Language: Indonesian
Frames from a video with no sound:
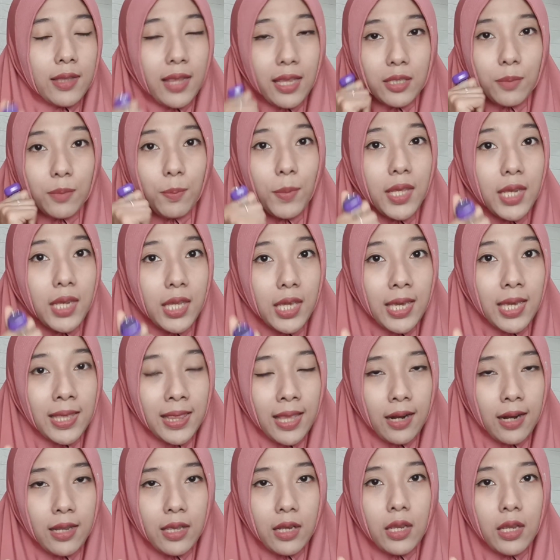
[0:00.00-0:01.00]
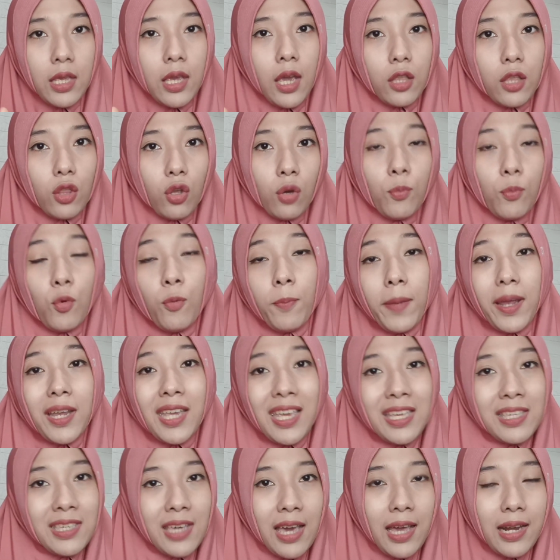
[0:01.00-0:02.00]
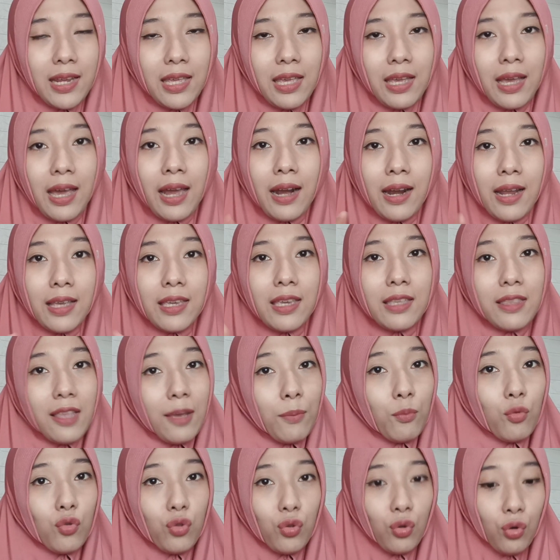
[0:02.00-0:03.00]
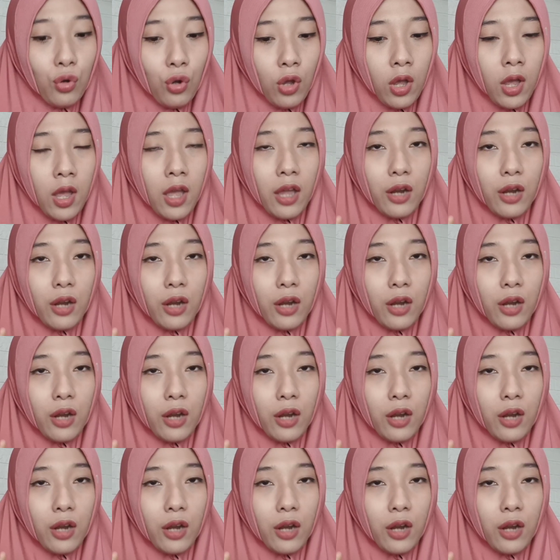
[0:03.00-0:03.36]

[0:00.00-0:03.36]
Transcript: tasbih digital ini ataupun pakai jari karena kita butuh